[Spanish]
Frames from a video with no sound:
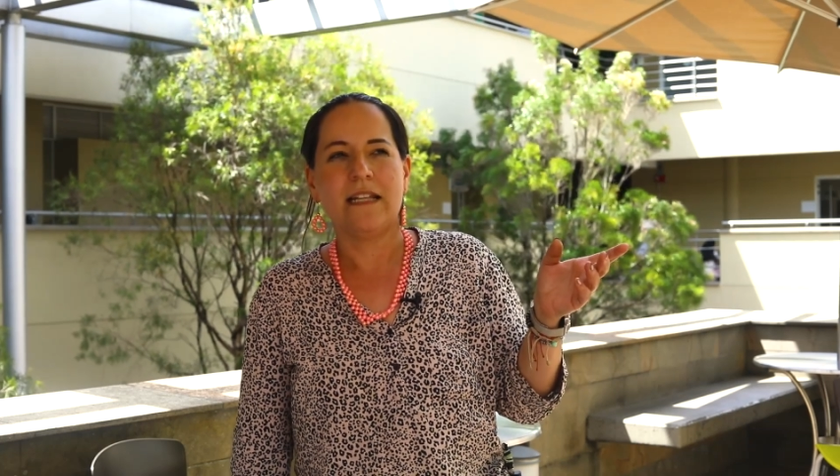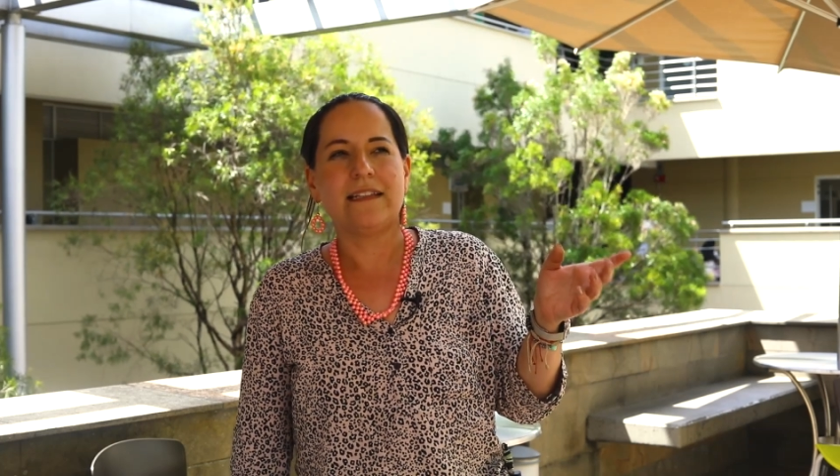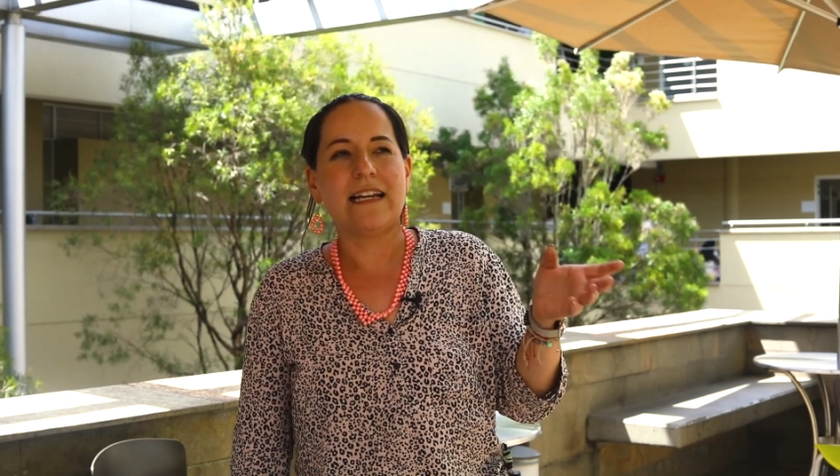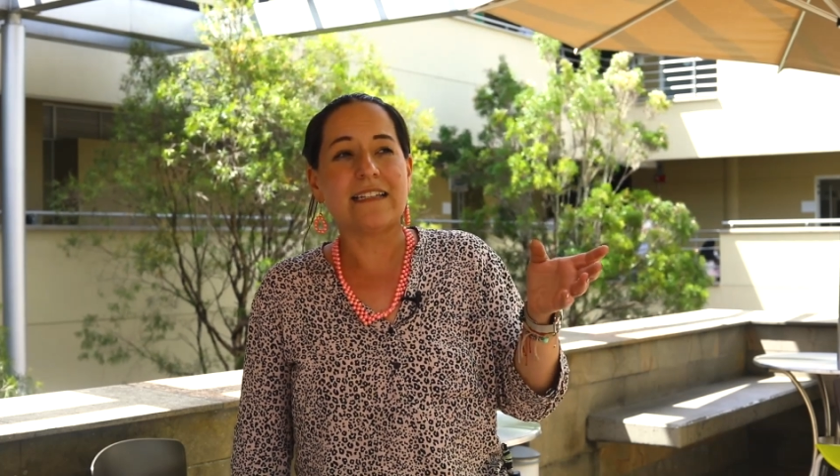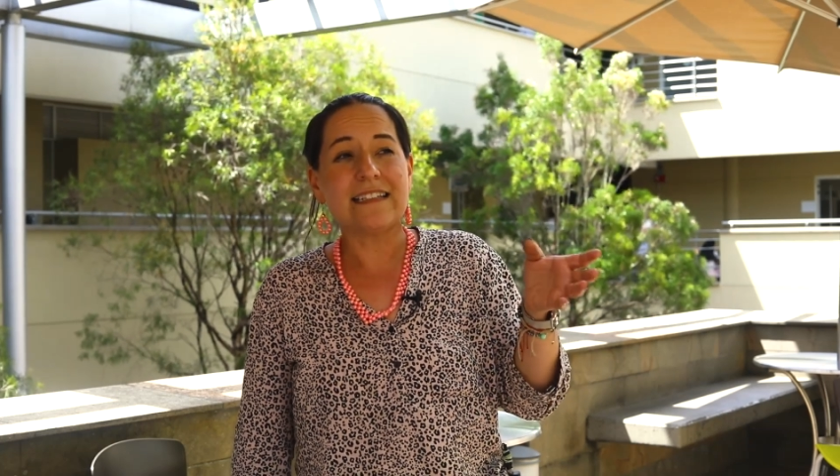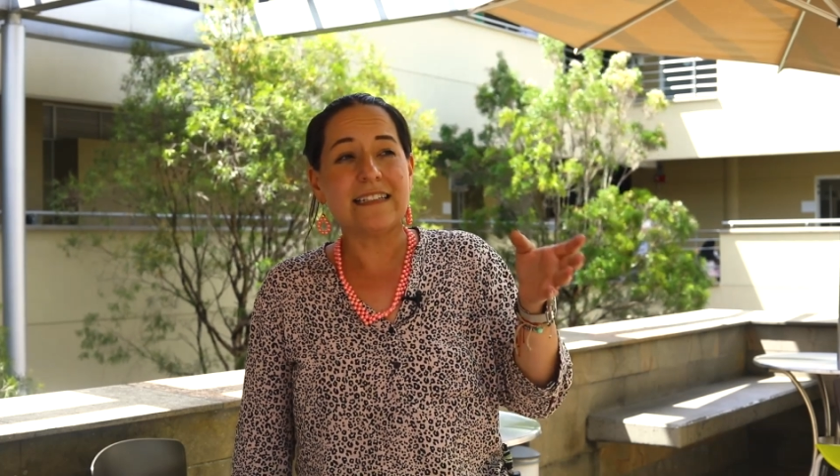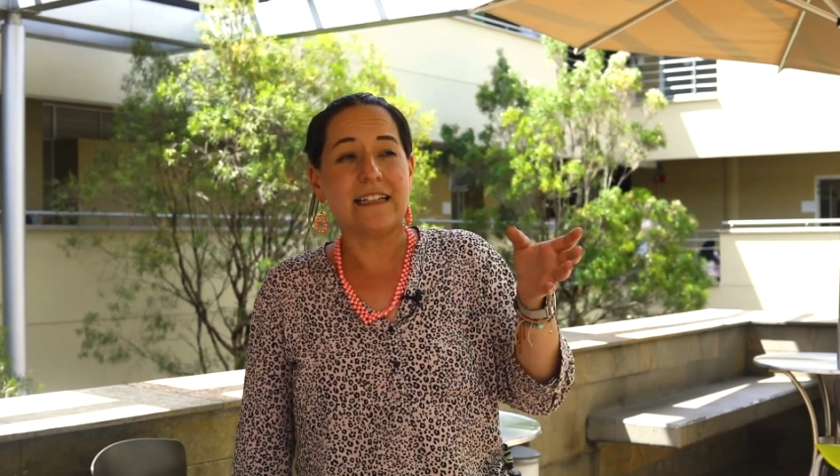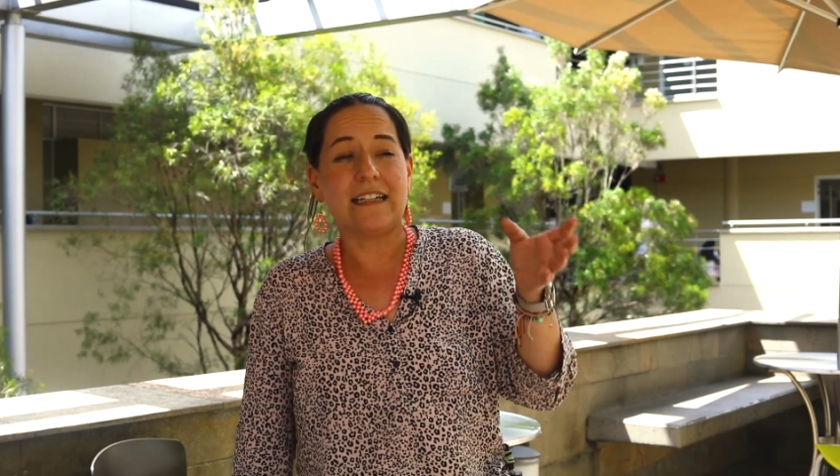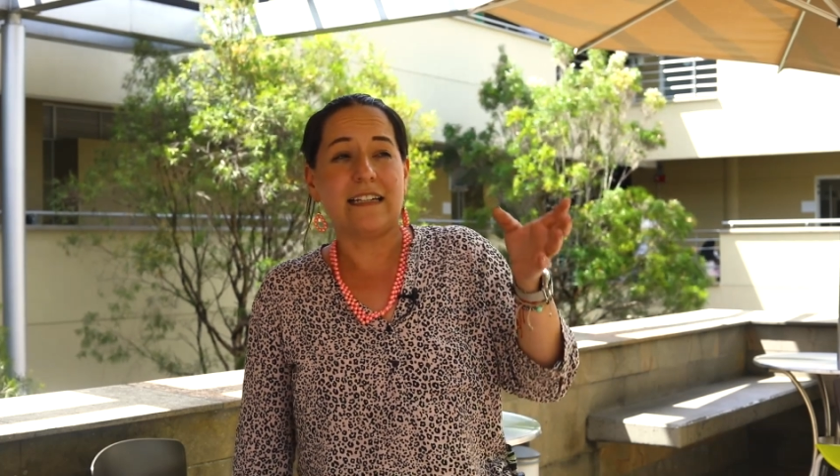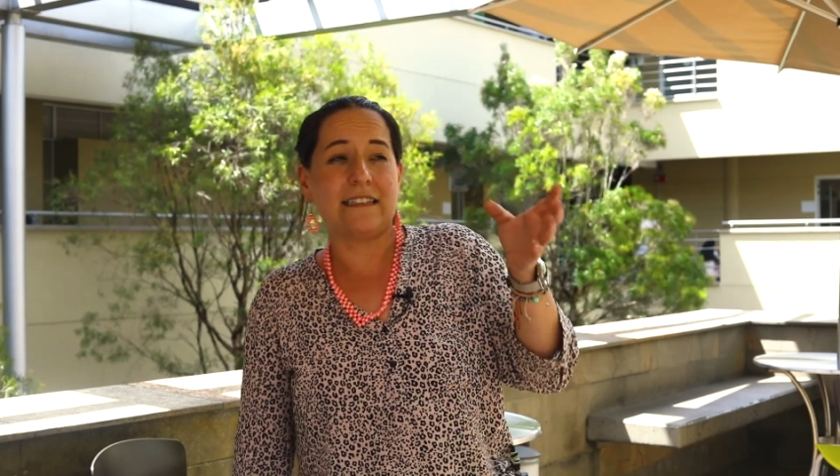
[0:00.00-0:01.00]
De, esas,
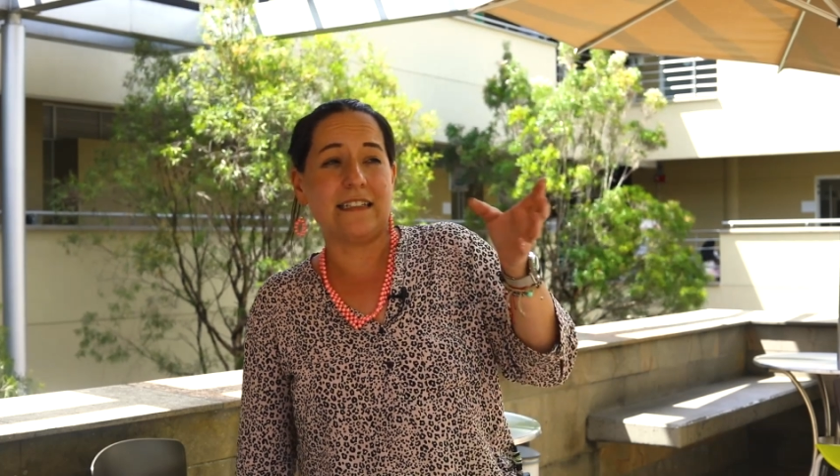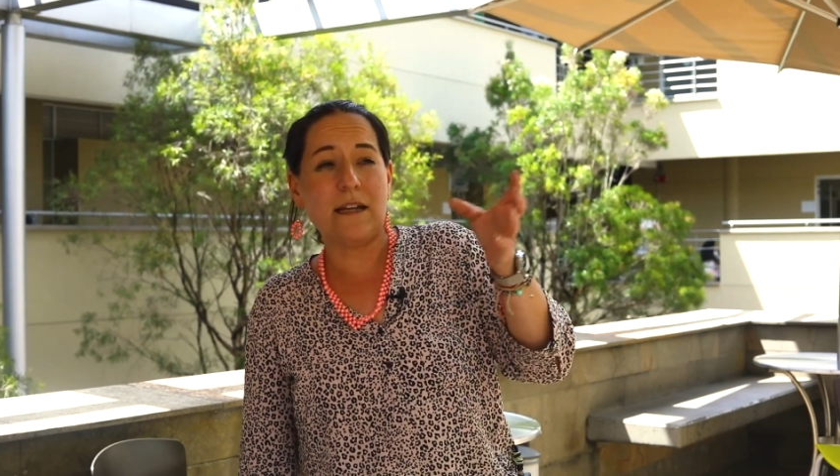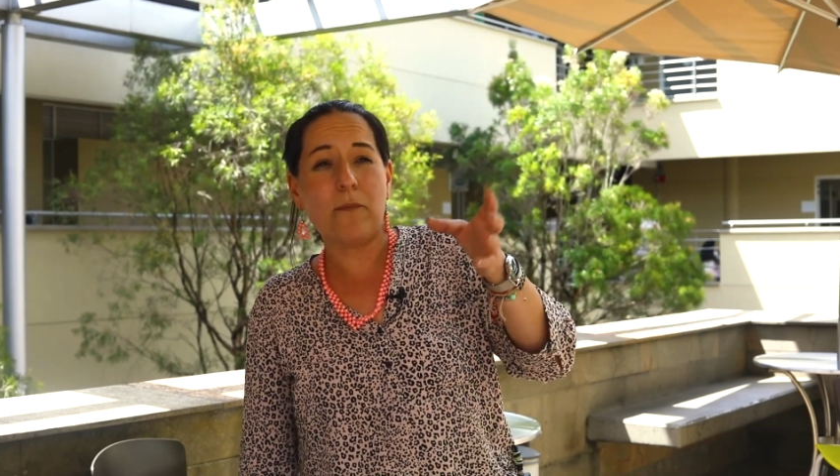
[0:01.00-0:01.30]
eh, de ese